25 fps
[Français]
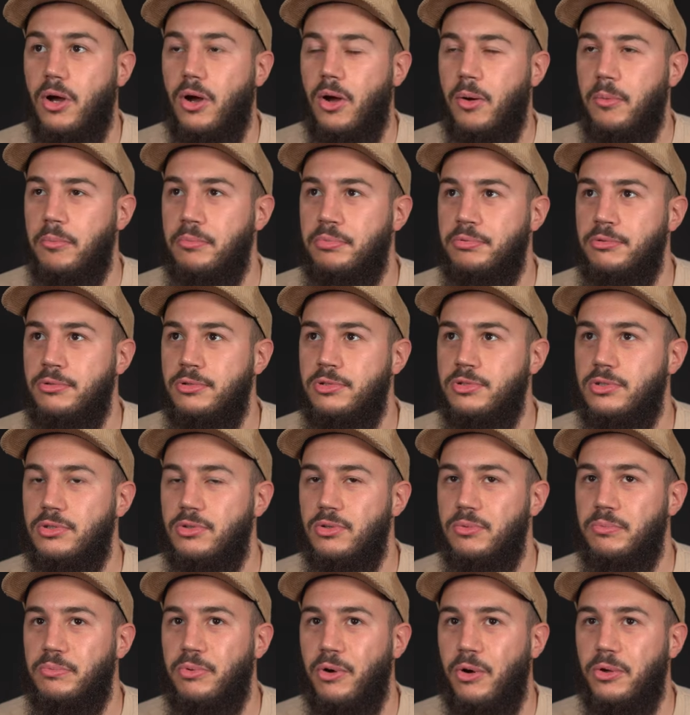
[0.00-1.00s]
en bus
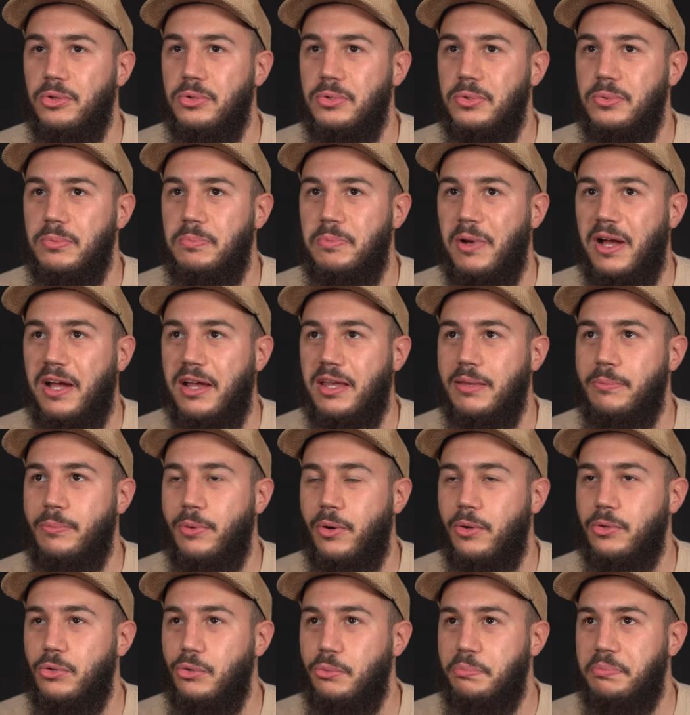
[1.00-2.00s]
de Bordeaux-Paris,
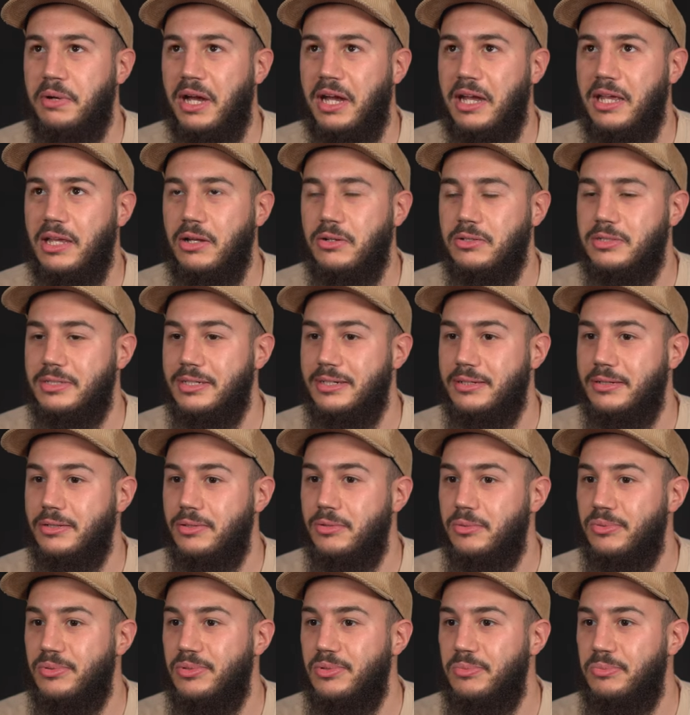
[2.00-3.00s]
Bordeaux-Paris quand il a
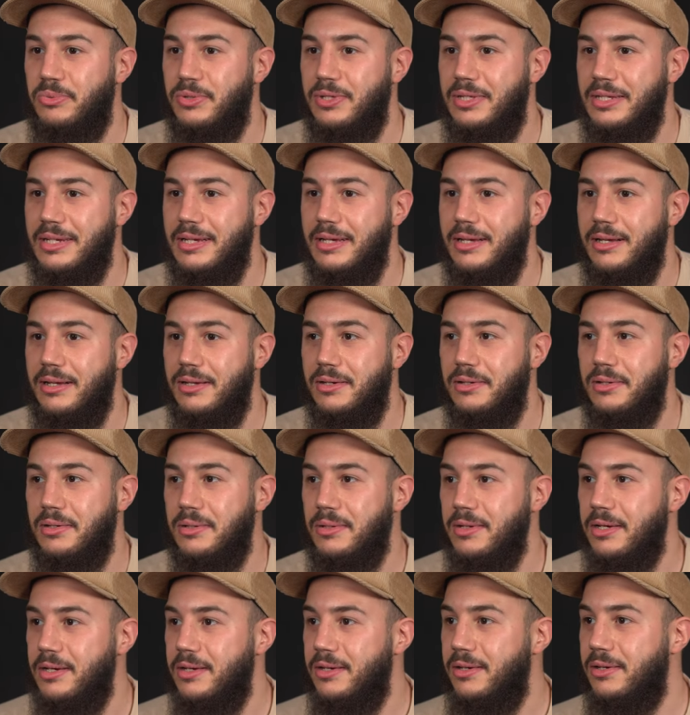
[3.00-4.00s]
depuis, qu'il a
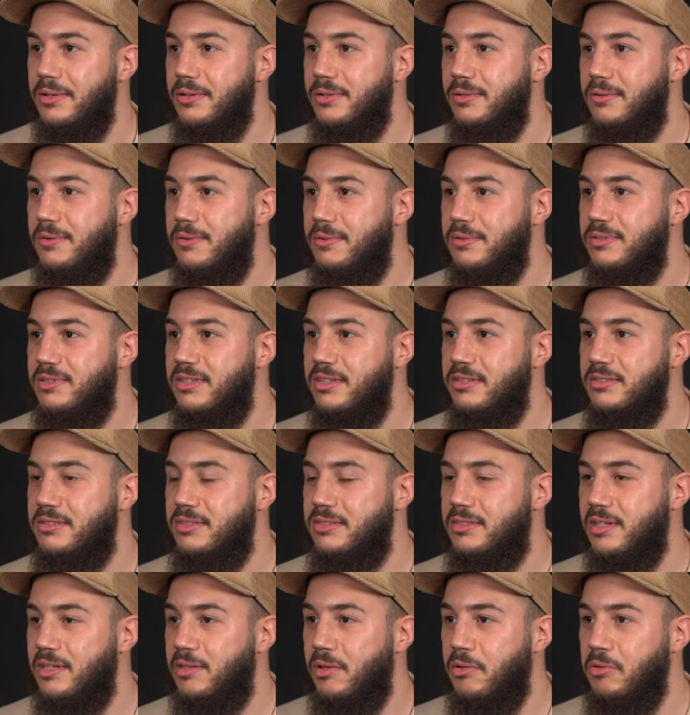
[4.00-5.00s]
16-17 euh,
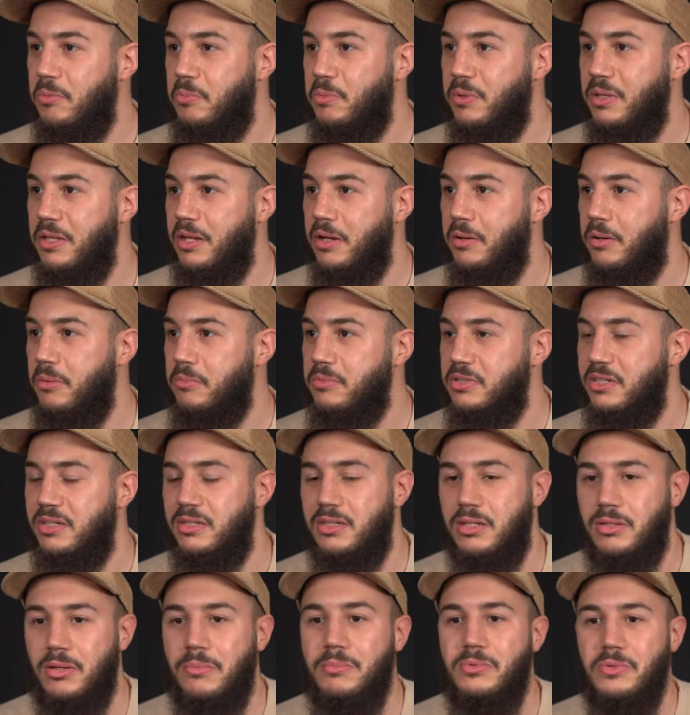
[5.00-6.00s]
euh, ans, depuis qu'il a commencé le
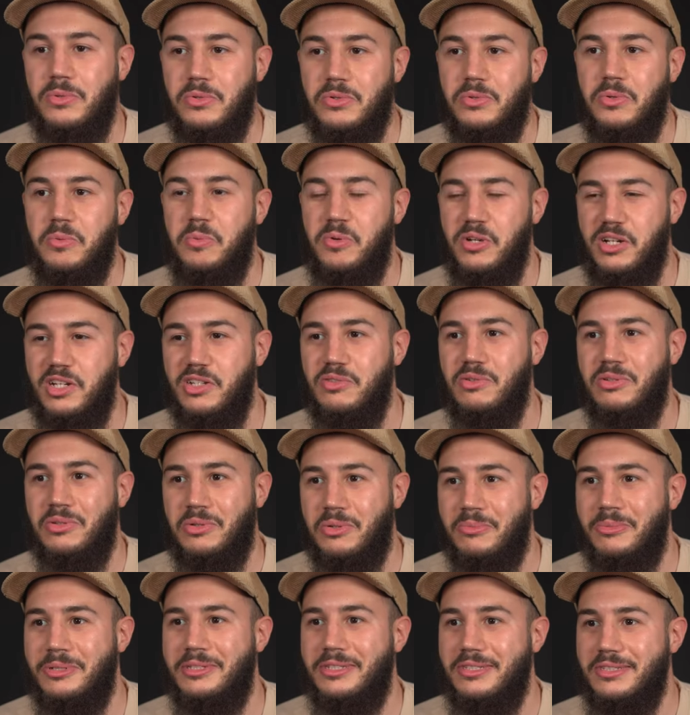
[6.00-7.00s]
stand-up, donc je comprends qu'il soit
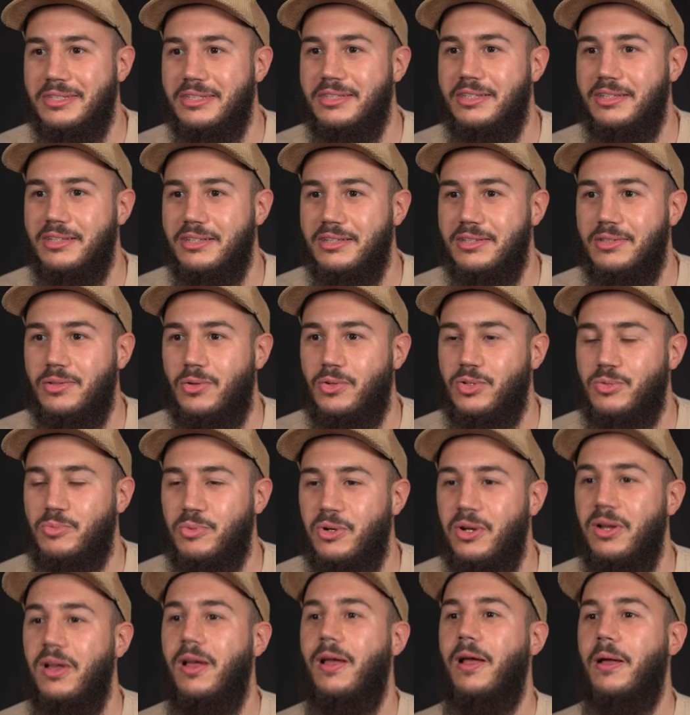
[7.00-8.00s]
traumatisé des
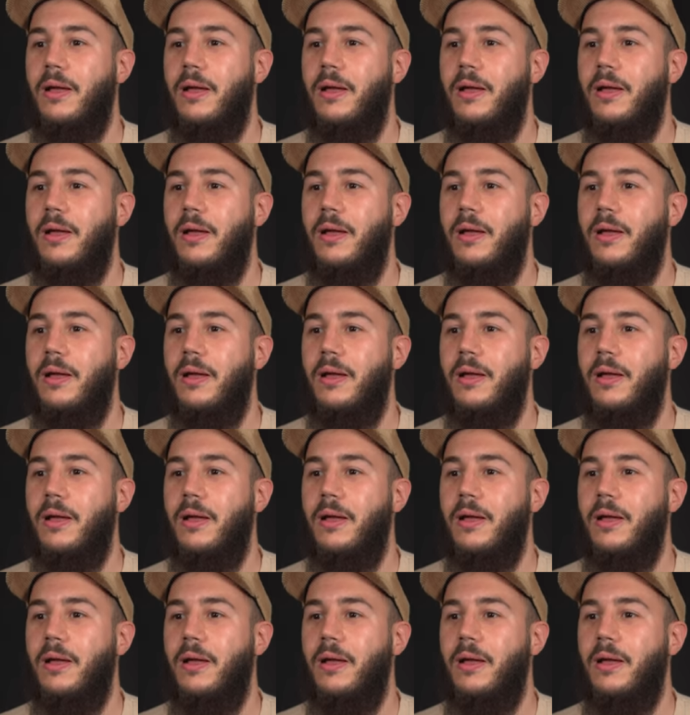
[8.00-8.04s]
transports.